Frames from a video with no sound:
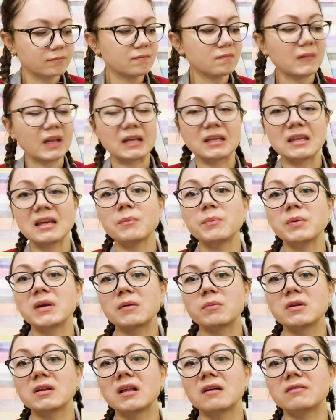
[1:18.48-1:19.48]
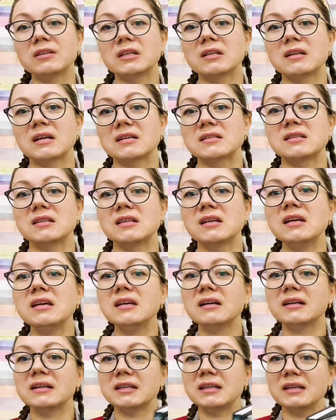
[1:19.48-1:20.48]
Я приобрела в этот раз три
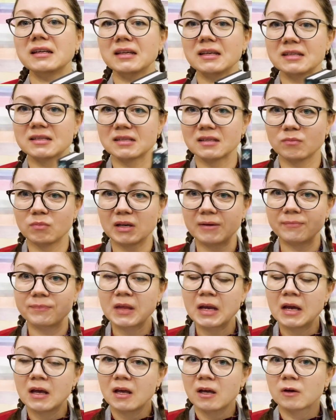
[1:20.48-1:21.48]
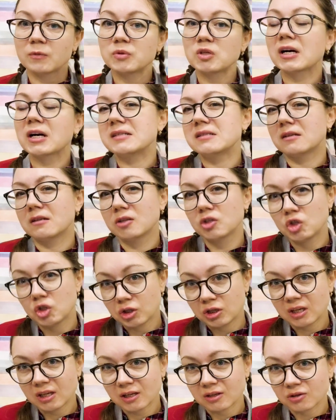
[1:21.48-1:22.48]
книги себе. Вообще хотела
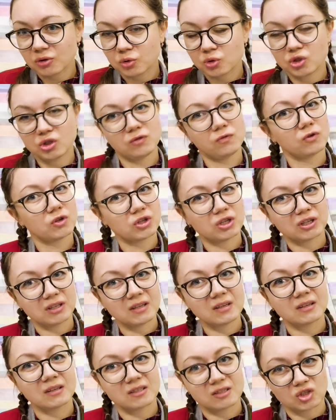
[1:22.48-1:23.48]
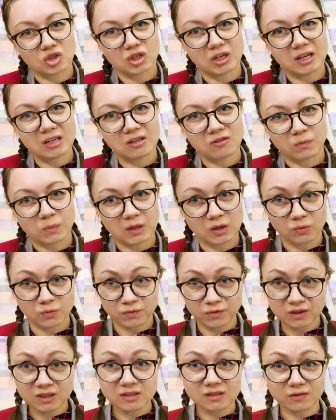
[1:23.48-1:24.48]
четыре, но четвертой книги, к сожалению, в моем
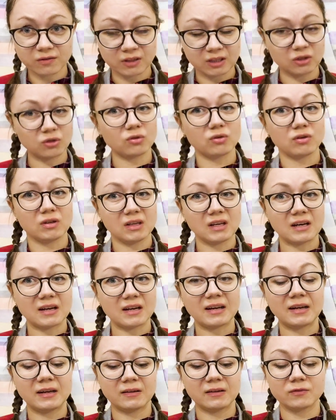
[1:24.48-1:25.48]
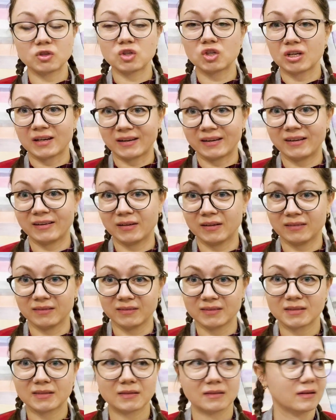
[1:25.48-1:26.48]
фиксе, в который я вчера
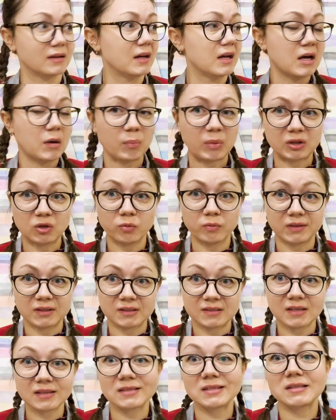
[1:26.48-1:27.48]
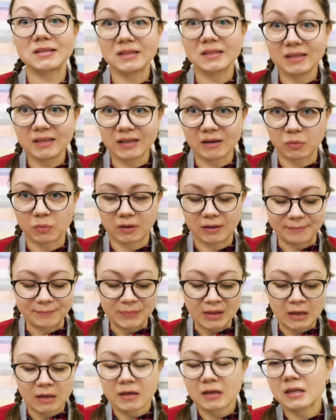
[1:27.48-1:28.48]
подумала съездить, не было.
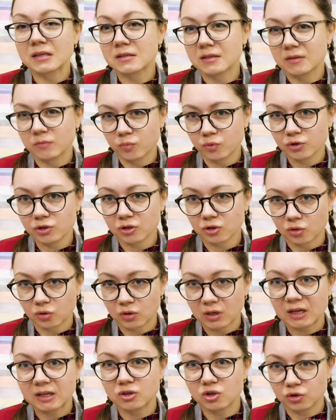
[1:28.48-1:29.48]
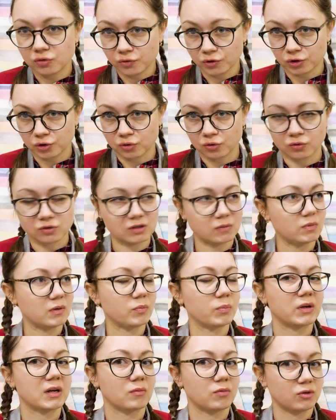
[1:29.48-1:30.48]
Если будет, то я и четвертую себе
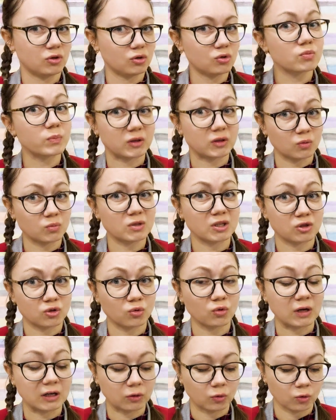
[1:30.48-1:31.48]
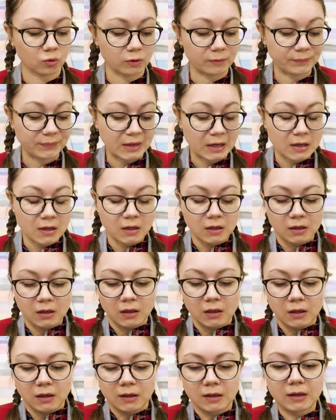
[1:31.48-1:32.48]
приобрету, потом скажу, какую.
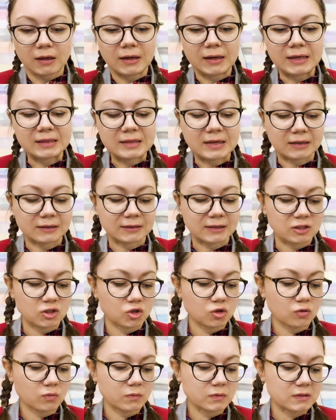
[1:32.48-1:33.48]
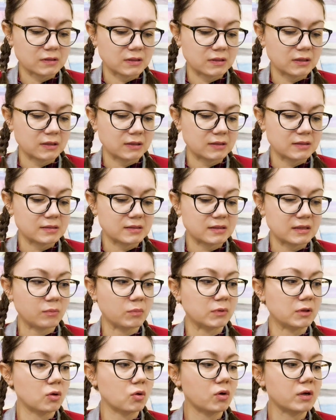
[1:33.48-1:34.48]
А, итак, начнем с книги
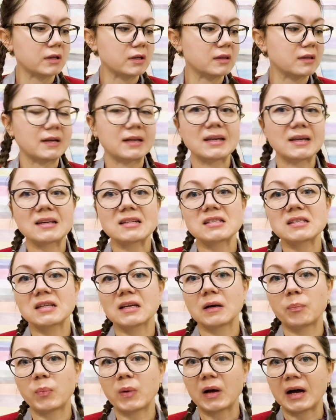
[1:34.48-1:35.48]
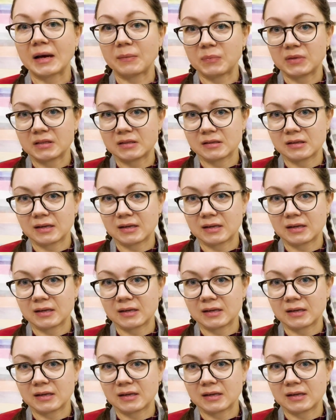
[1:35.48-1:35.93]
Сэм Ллойд «Лес памяти».